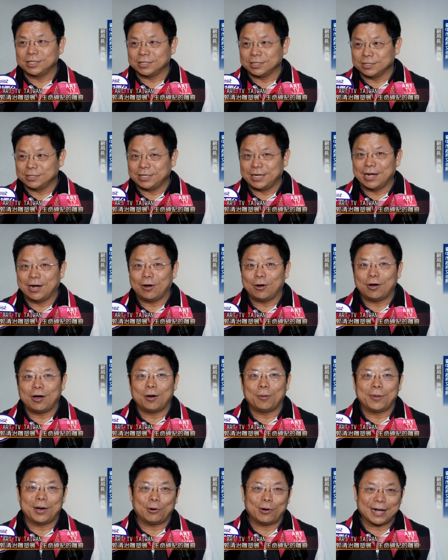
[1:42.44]
石雕、
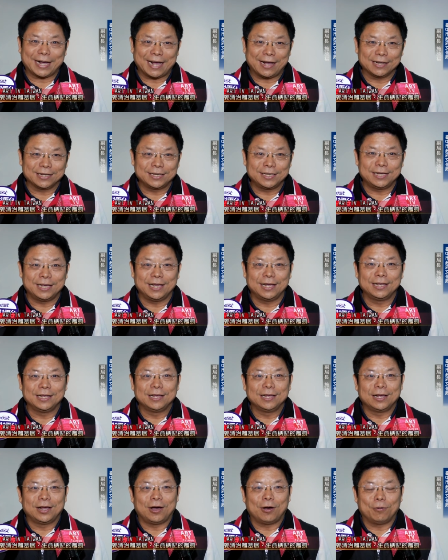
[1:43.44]
哈、包括钢铁、
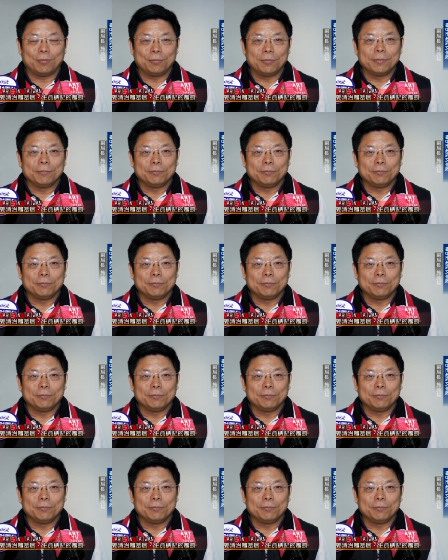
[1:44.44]
好、